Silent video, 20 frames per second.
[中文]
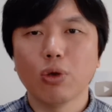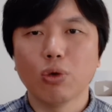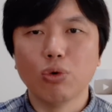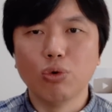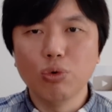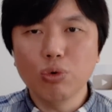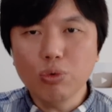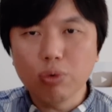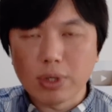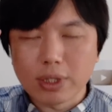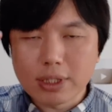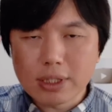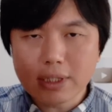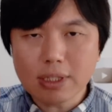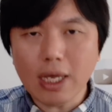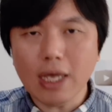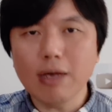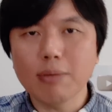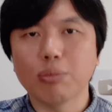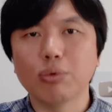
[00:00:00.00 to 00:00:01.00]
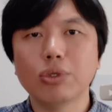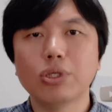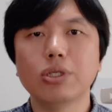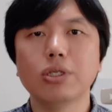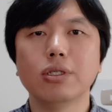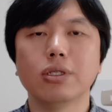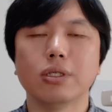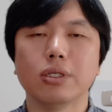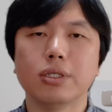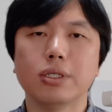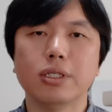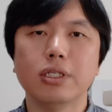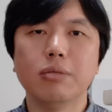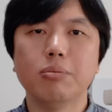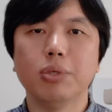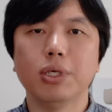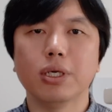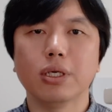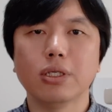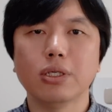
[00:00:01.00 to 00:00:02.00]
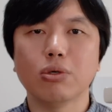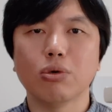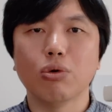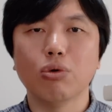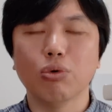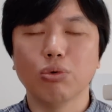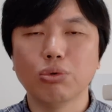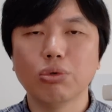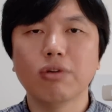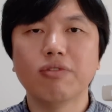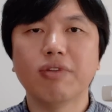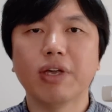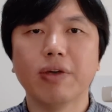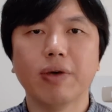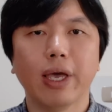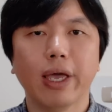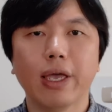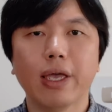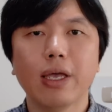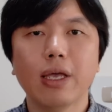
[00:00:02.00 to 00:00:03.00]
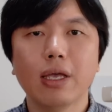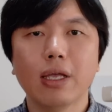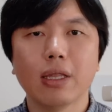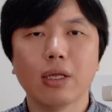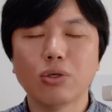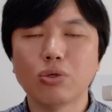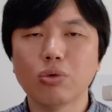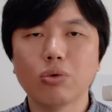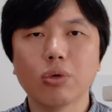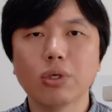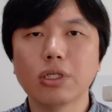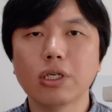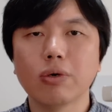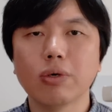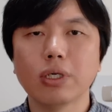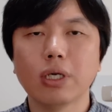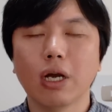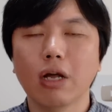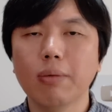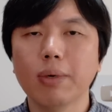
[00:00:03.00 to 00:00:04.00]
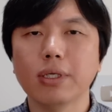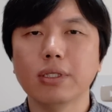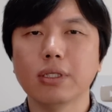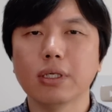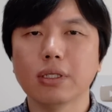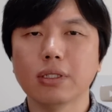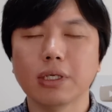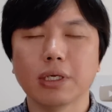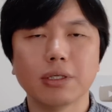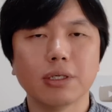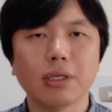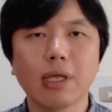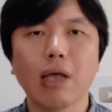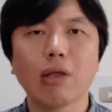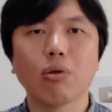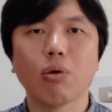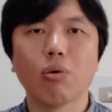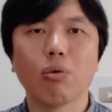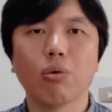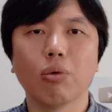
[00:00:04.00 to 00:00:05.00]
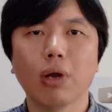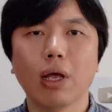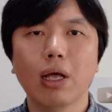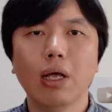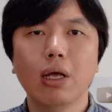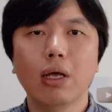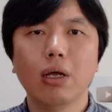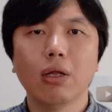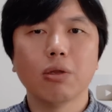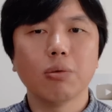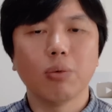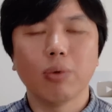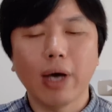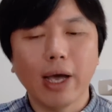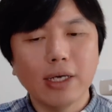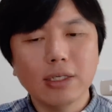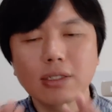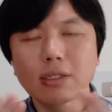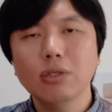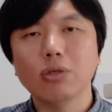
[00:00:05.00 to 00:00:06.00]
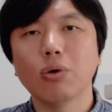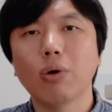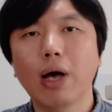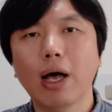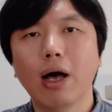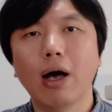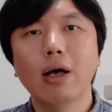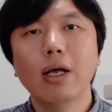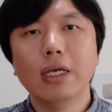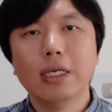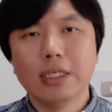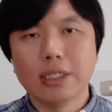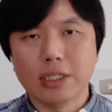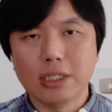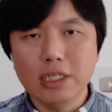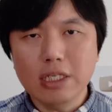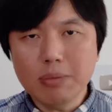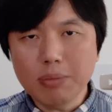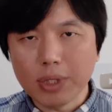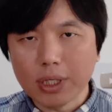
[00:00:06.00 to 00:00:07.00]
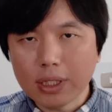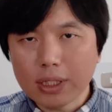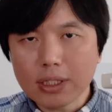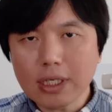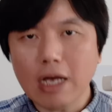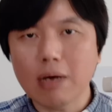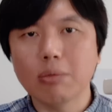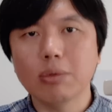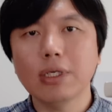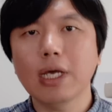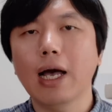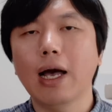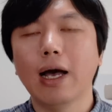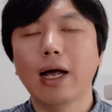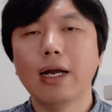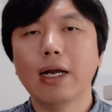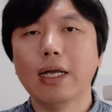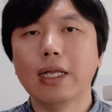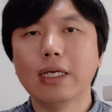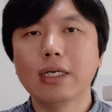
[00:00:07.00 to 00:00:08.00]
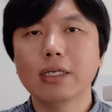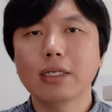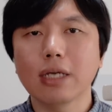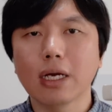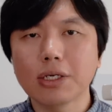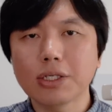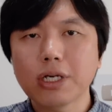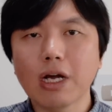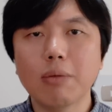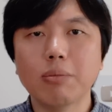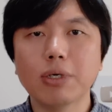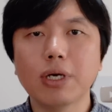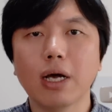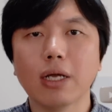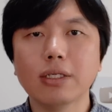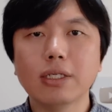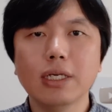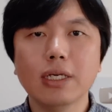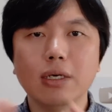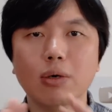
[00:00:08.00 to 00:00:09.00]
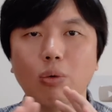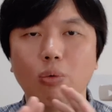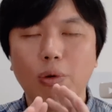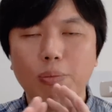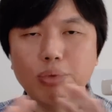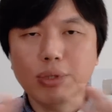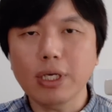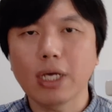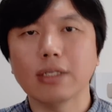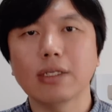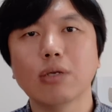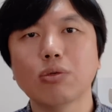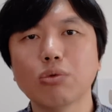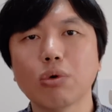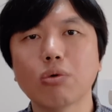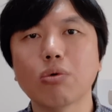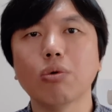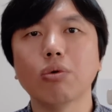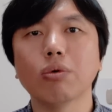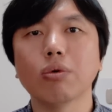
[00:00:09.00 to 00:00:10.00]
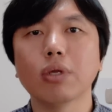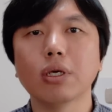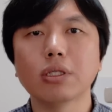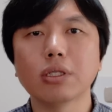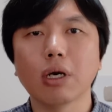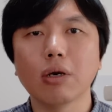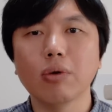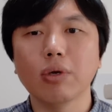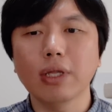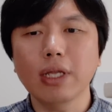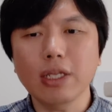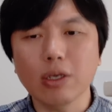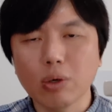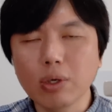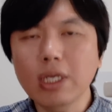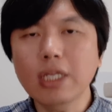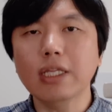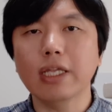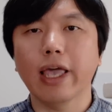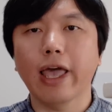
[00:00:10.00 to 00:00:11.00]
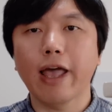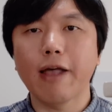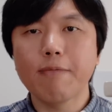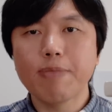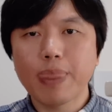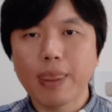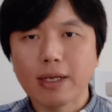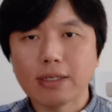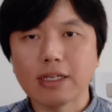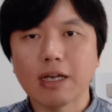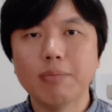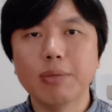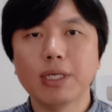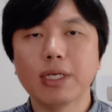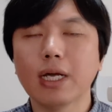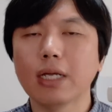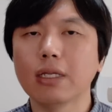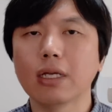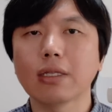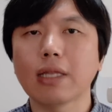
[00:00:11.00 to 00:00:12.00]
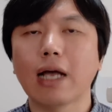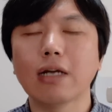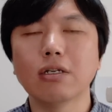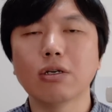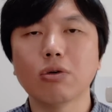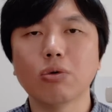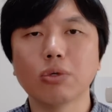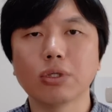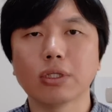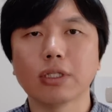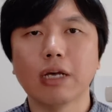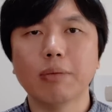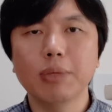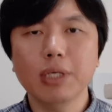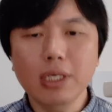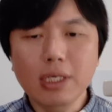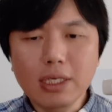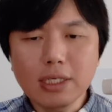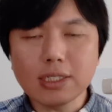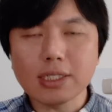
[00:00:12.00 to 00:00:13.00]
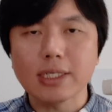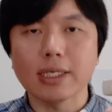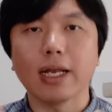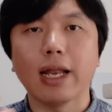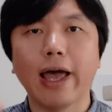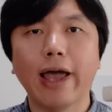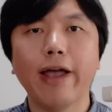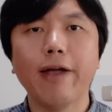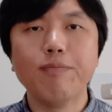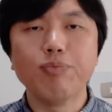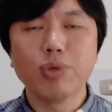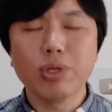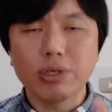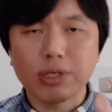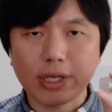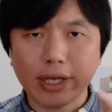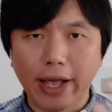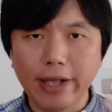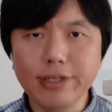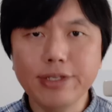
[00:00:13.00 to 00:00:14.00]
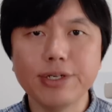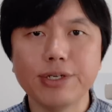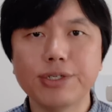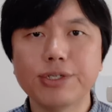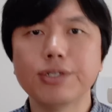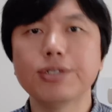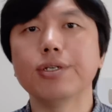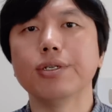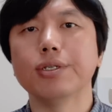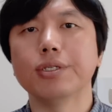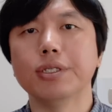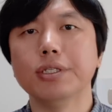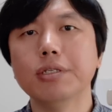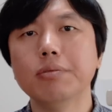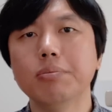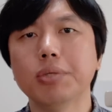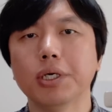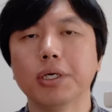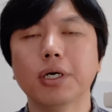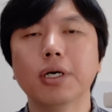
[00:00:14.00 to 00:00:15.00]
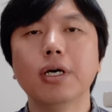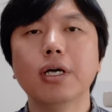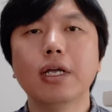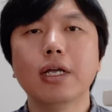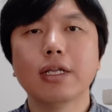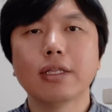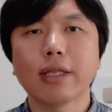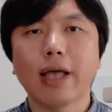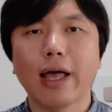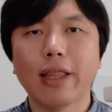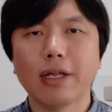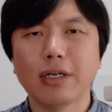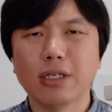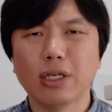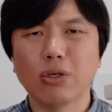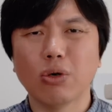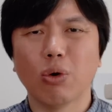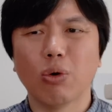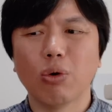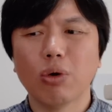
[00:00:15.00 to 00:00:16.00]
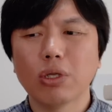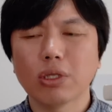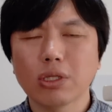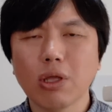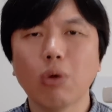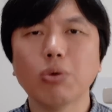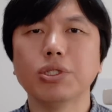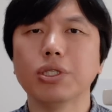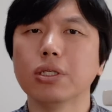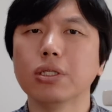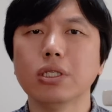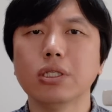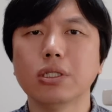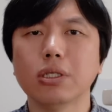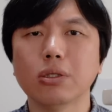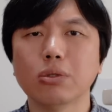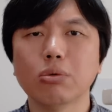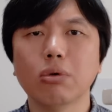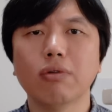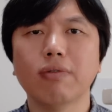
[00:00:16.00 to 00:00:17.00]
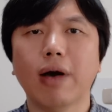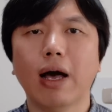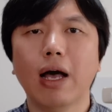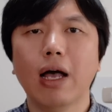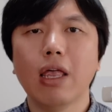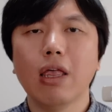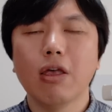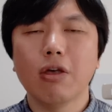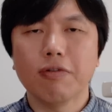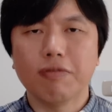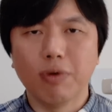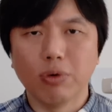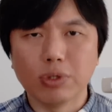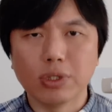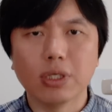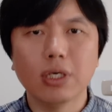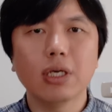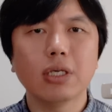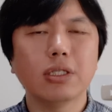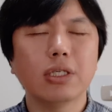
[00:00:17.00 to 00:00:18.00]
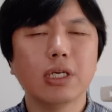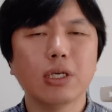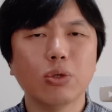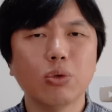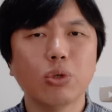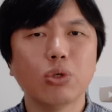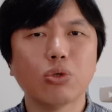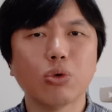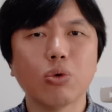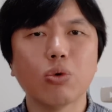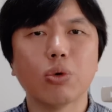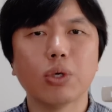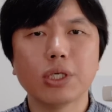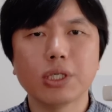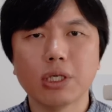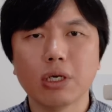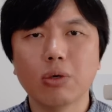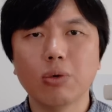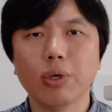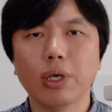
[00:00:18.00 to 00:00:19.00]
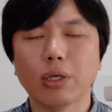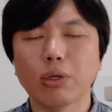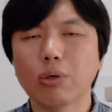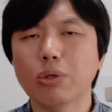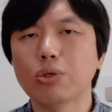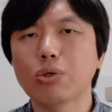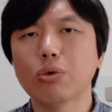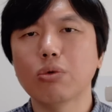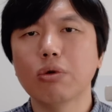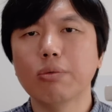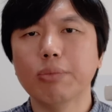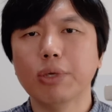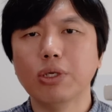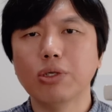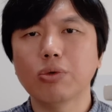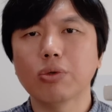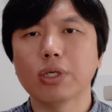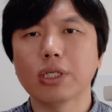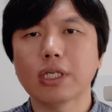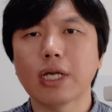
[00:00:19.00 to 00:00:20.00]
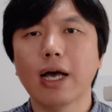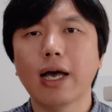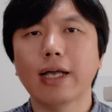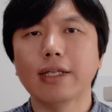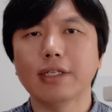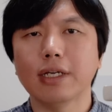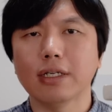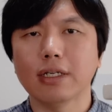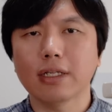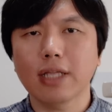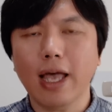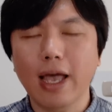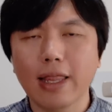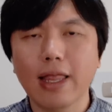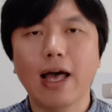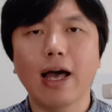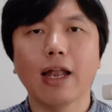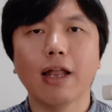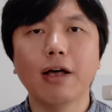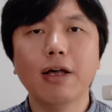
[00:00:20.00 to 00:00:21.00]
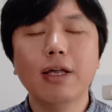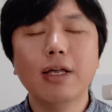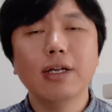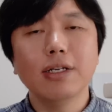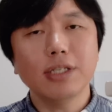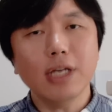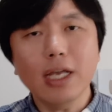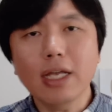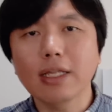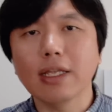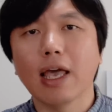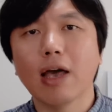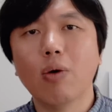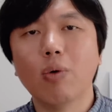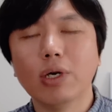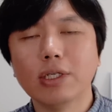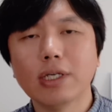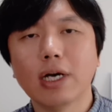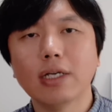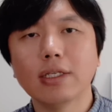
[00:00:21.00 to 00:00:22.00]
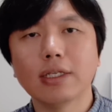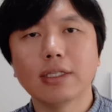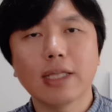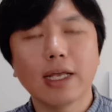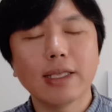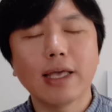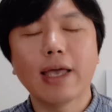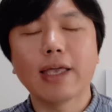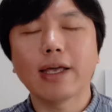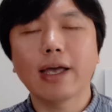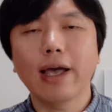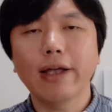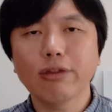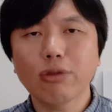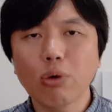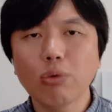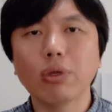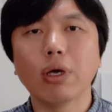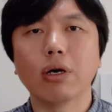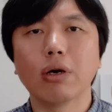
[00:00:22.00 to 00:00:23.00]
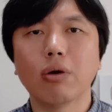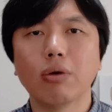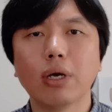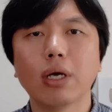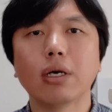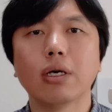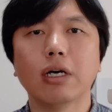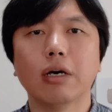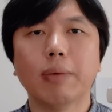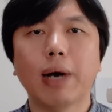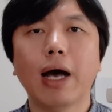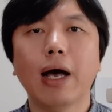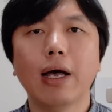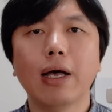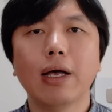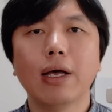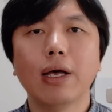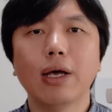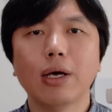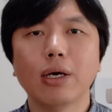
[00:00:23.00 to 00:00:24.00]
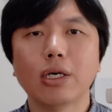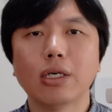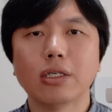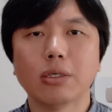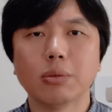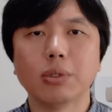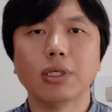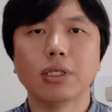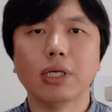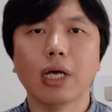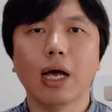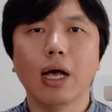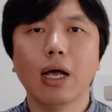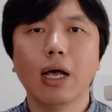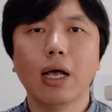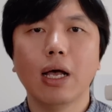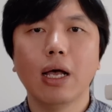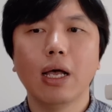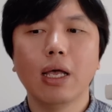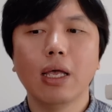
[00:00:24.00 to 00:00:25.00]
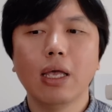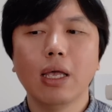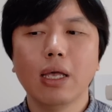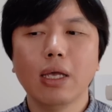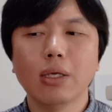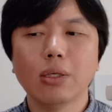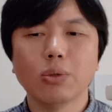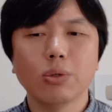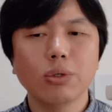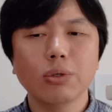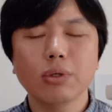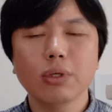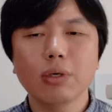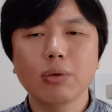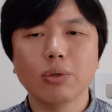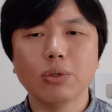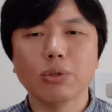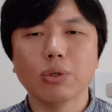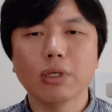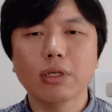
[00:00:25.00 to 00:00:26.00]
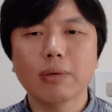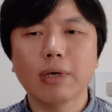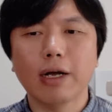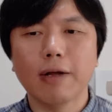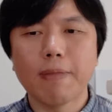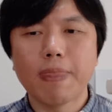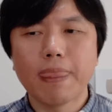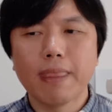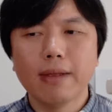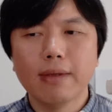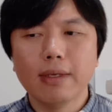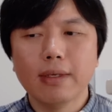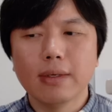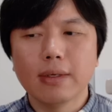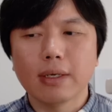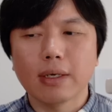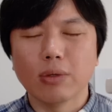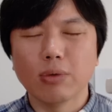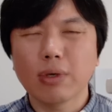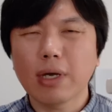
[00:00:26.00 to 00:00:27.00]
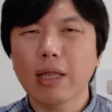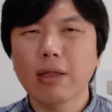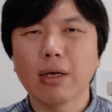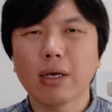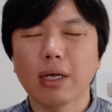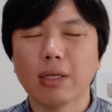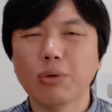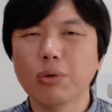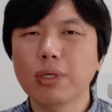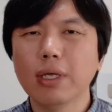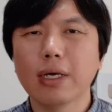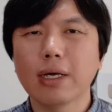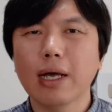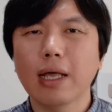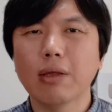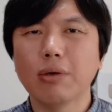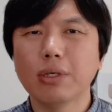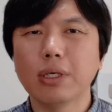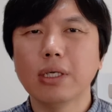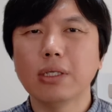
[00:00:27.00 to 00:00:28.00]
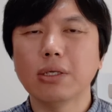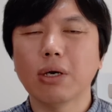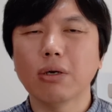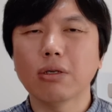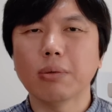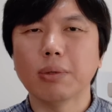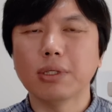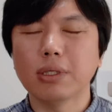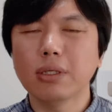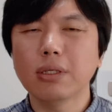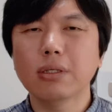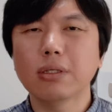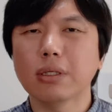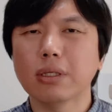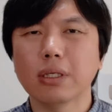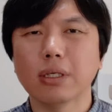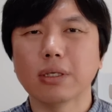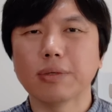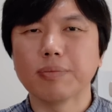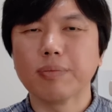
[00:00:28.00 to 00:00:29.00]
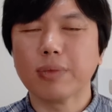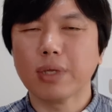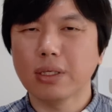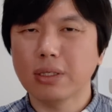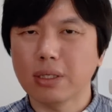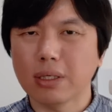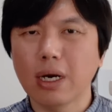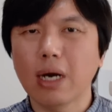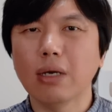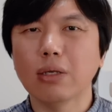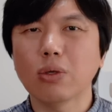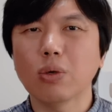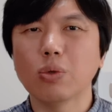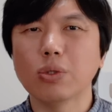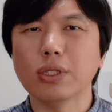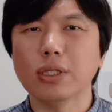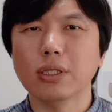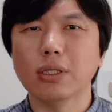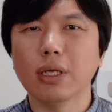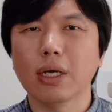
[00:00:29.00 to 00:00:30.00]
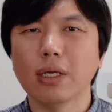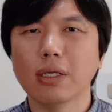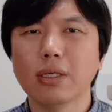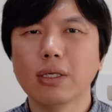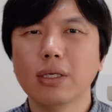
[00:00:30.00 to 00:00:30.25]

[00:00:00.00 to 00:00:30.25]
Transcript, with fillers: 如果再不制止习近平这种胡作非为，那中国社会这老百姓简直太痛苦了，对吧？我还是那句话啊，习近平下不下，李克强上不上，这个我不想再做过多的争论。那有一点，咱们应该能达成共识，咱们一起来赶紧制止习近平。他的这种倒行逆施的做法，否则这个对中国社会啊、对中国民众的伤害简直太大了。这一点，我相信大家应该都能够认可吧？是不是这样？所以说呢，我觉得吧，很多看到很多天看到这些消息，我真的是挺挺让人痛心的。